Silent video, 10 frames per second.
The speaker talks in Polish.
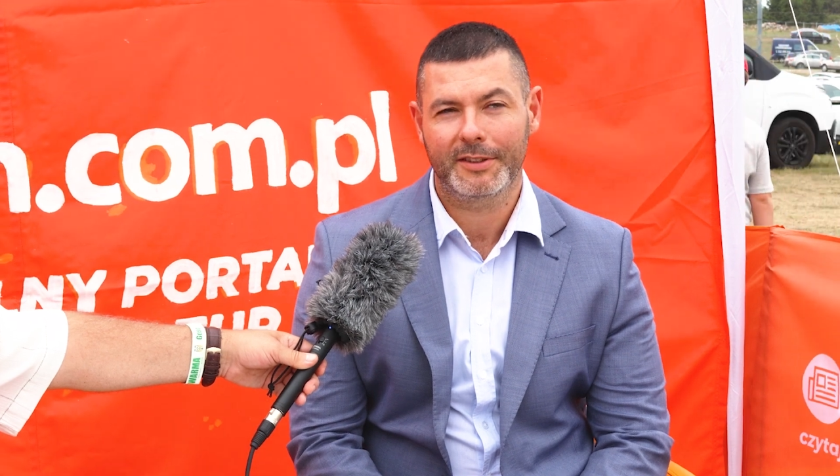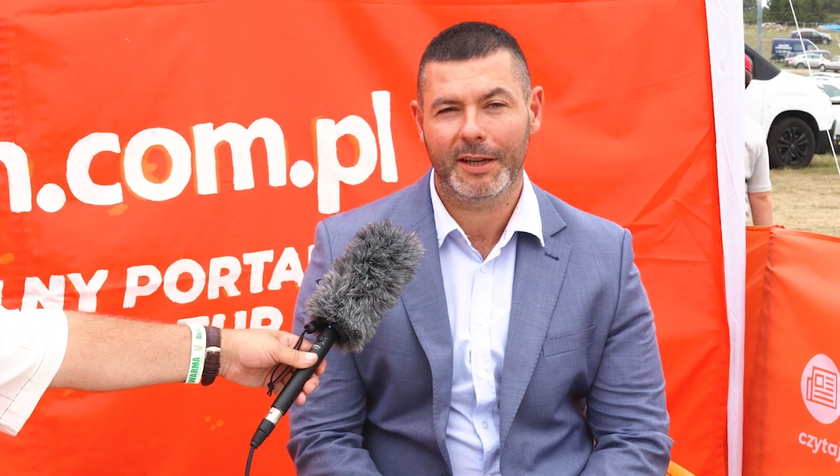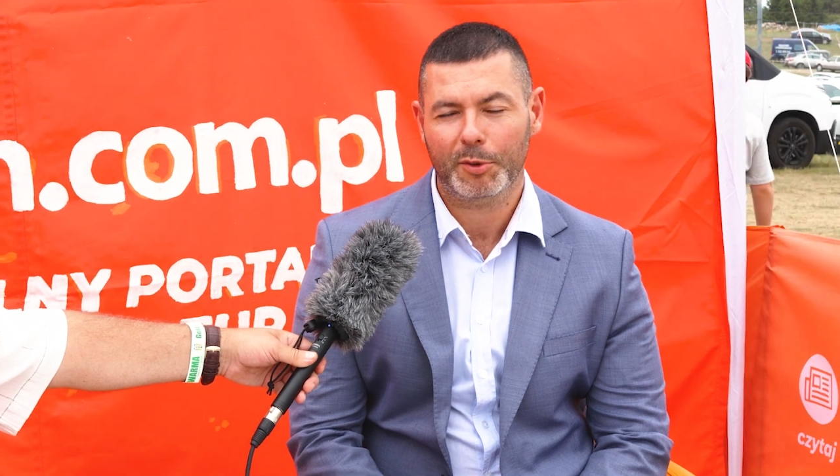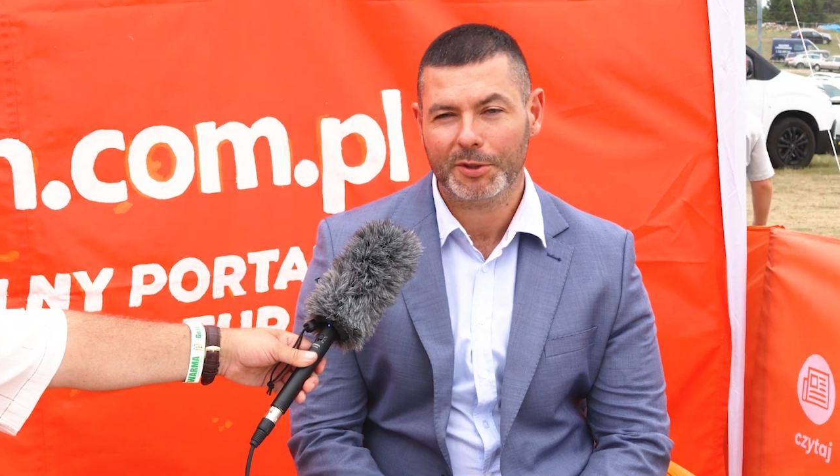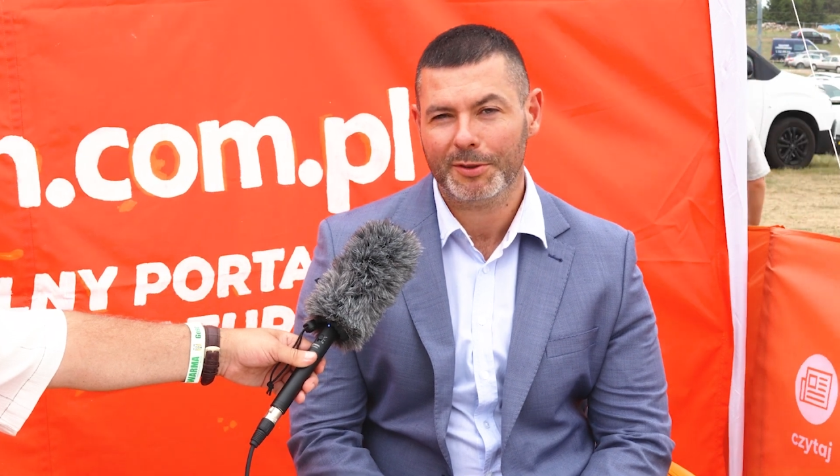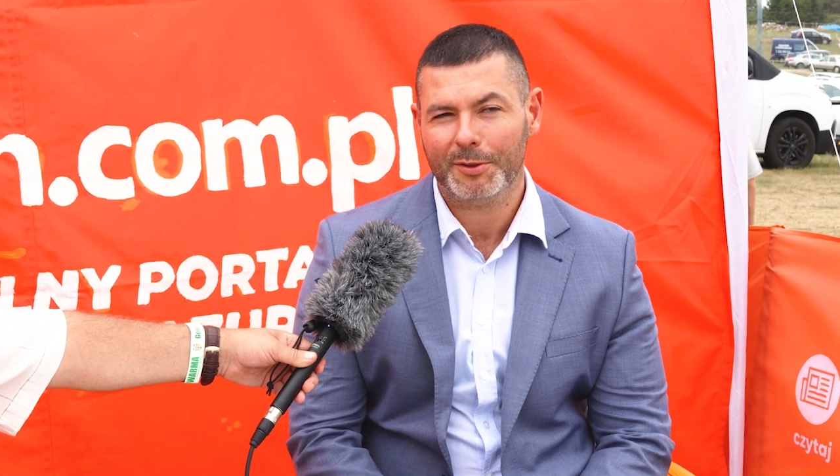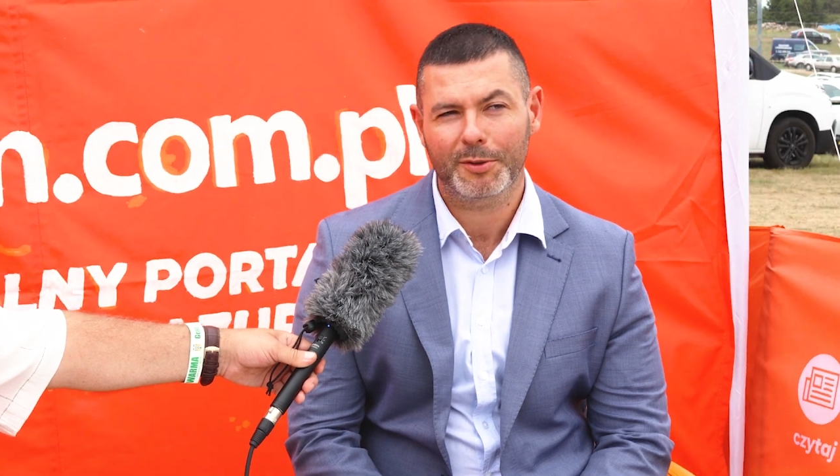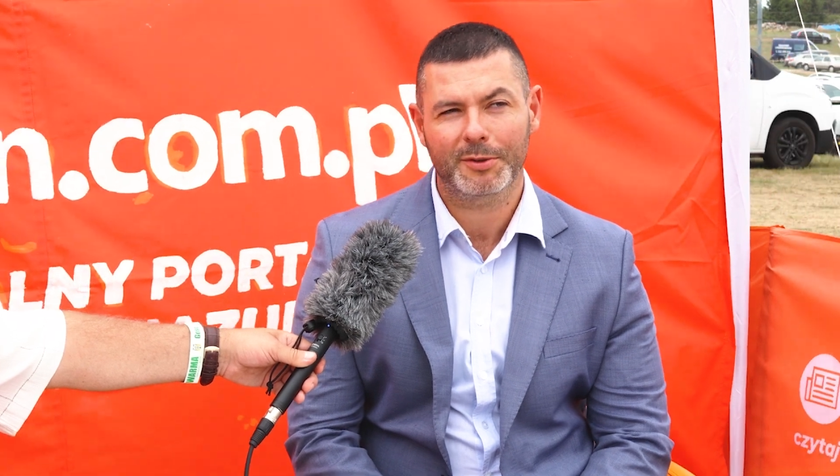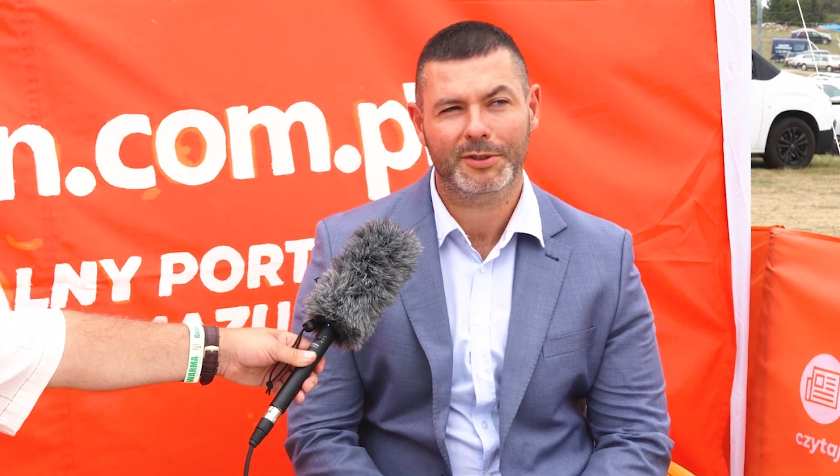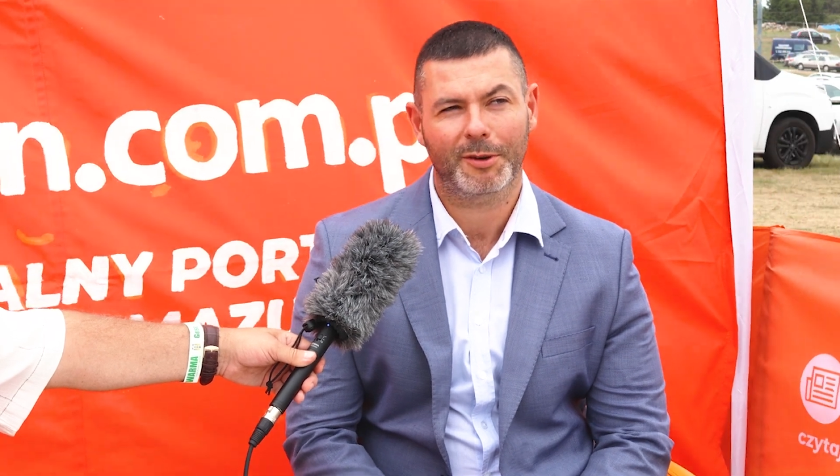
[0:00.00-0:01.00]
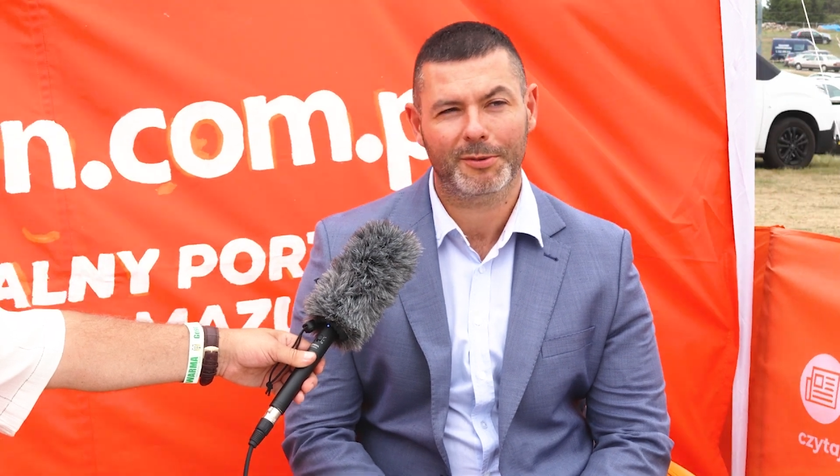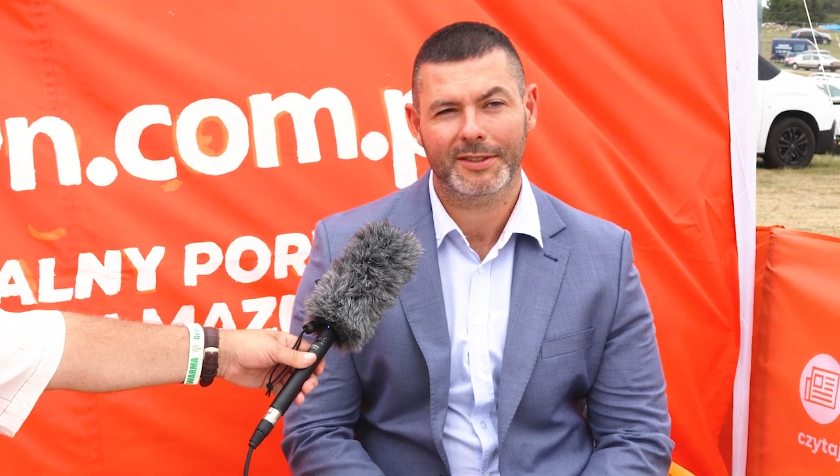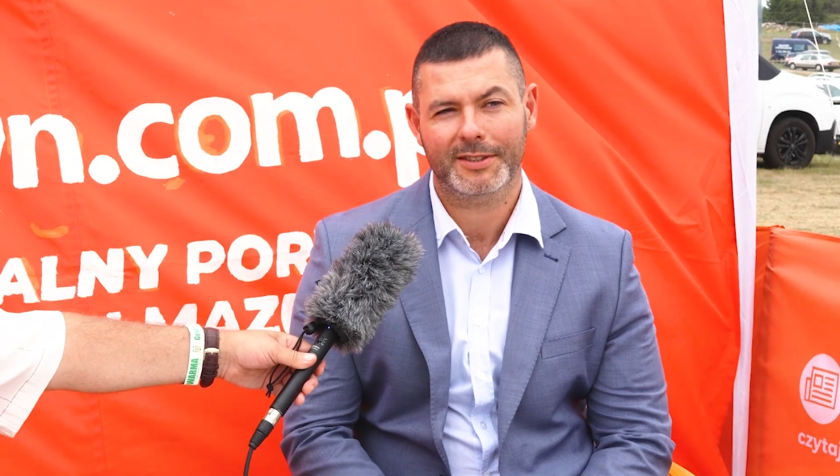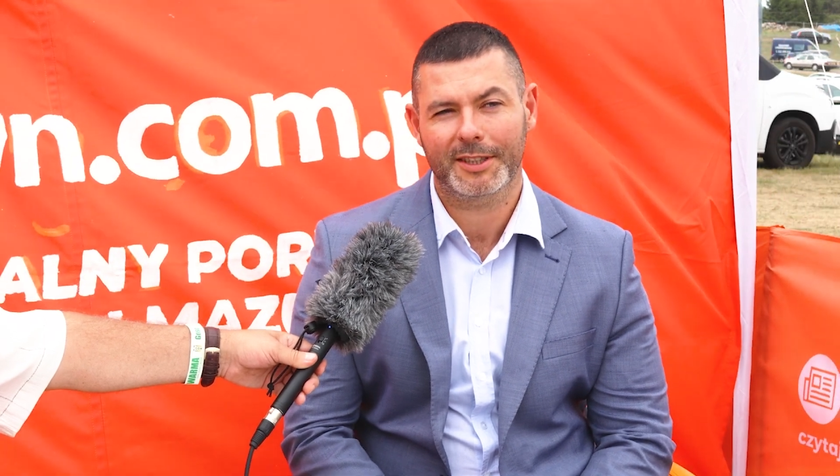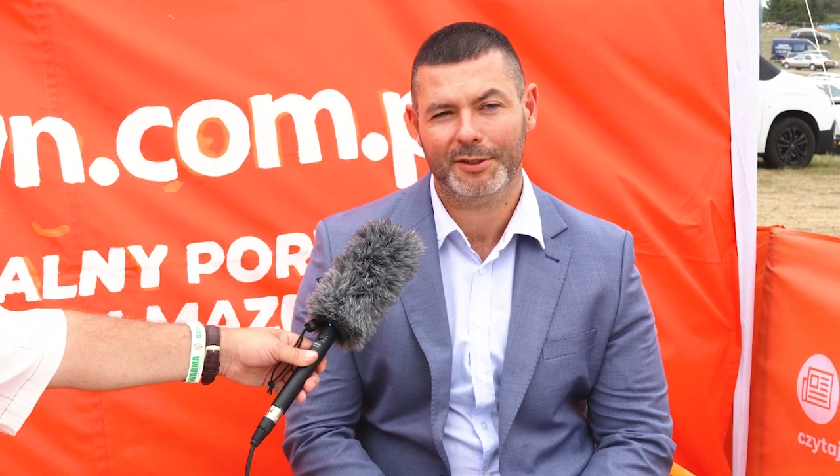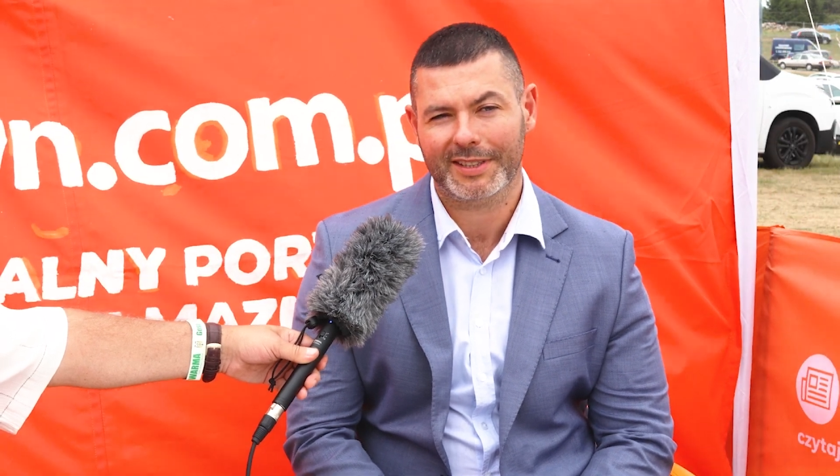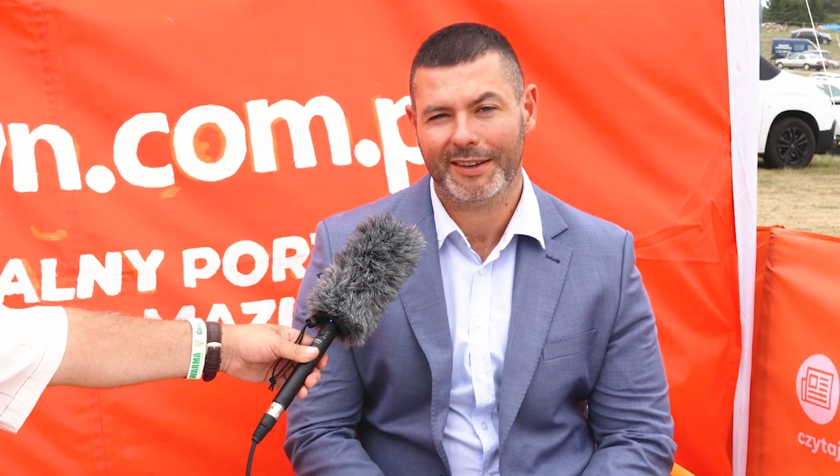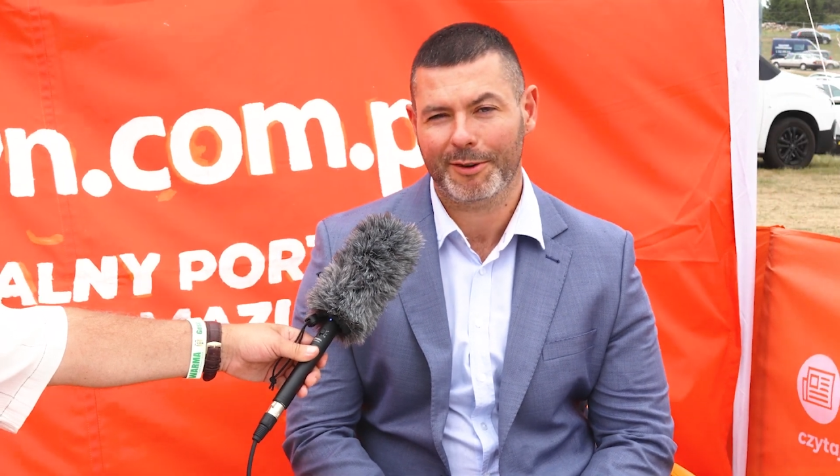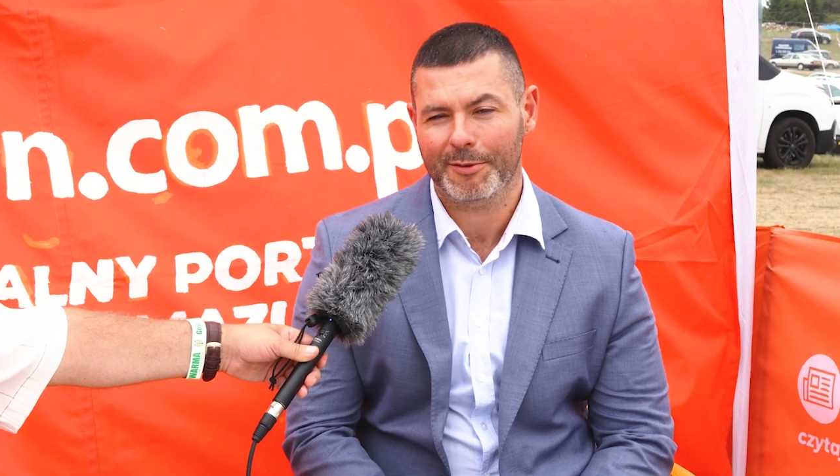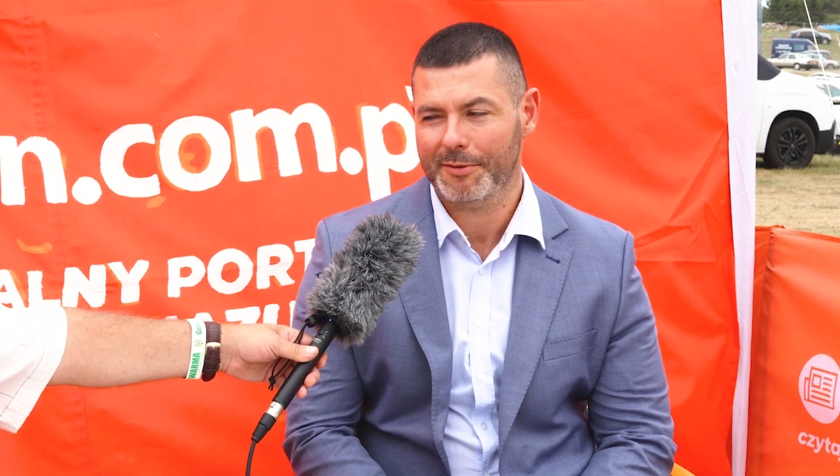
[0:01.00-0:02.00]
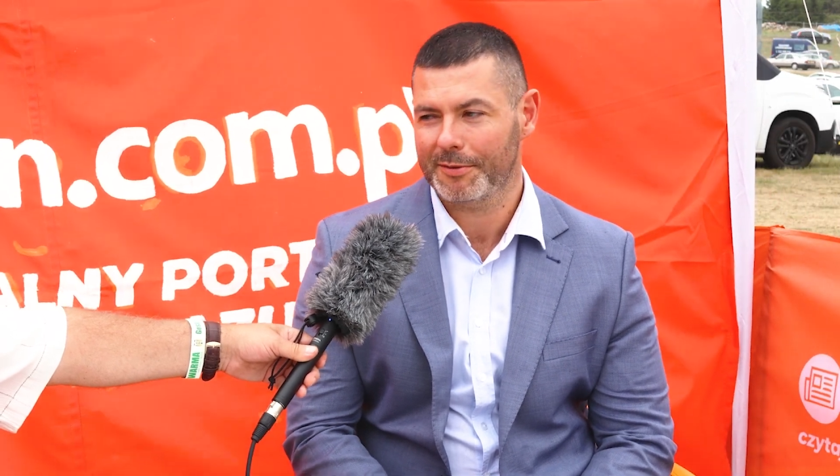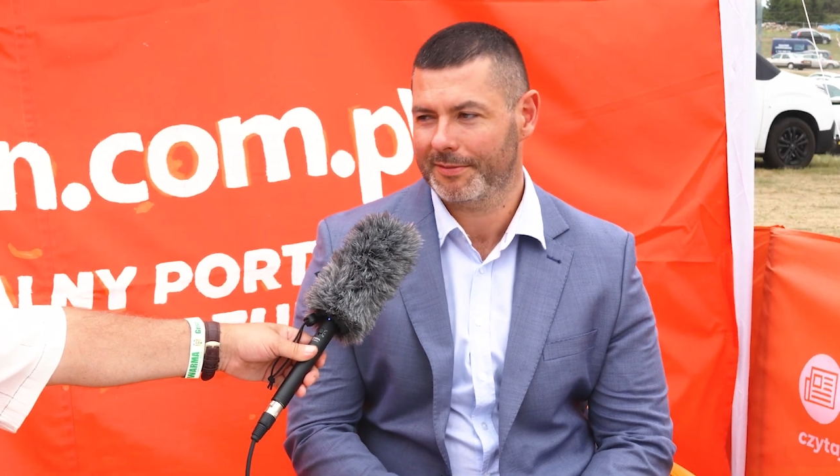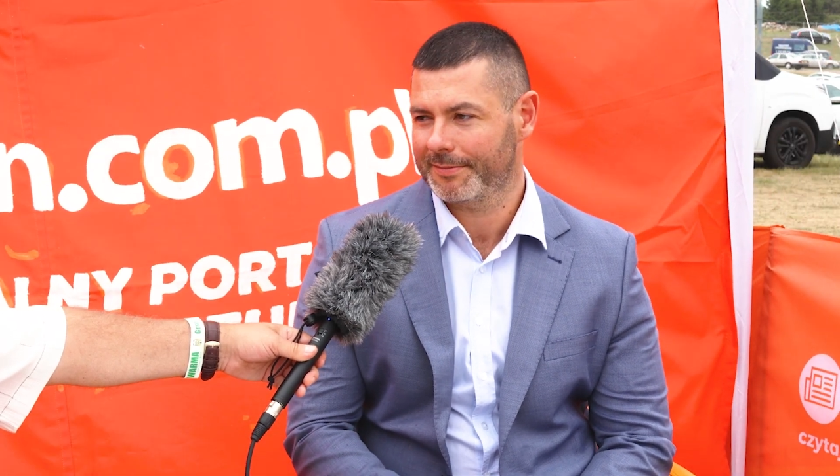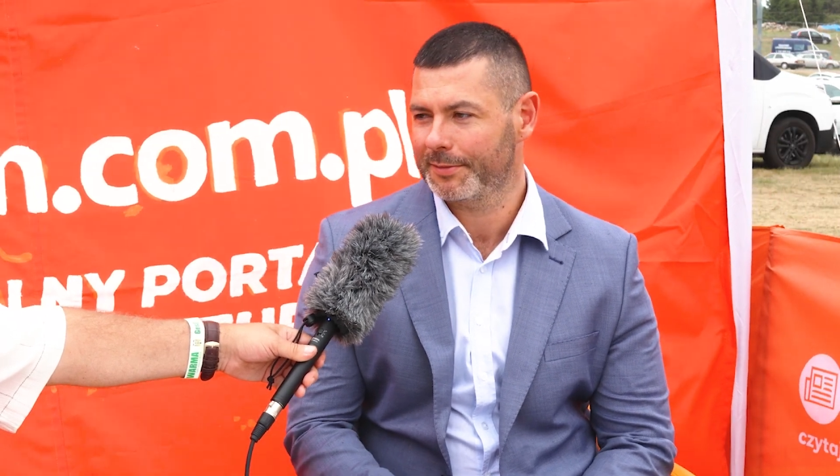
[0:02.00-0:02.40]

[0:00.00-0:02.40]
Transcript: na początku sołtys nie dostawał,